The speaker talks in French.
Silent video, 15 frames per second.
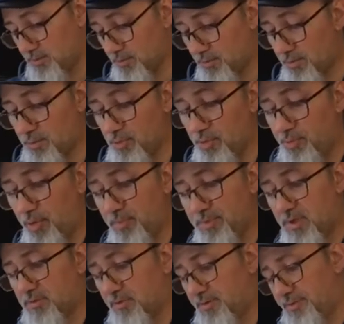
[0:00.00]
Donc euh, le
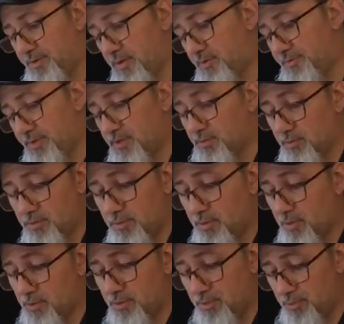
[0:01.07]
premier qu'on va faire en fait donc
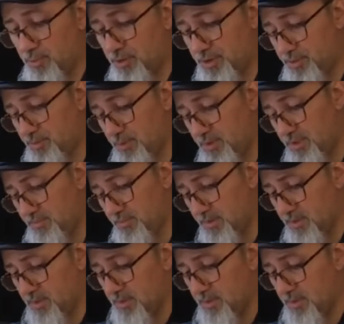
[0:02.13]
en Kumo Shibori,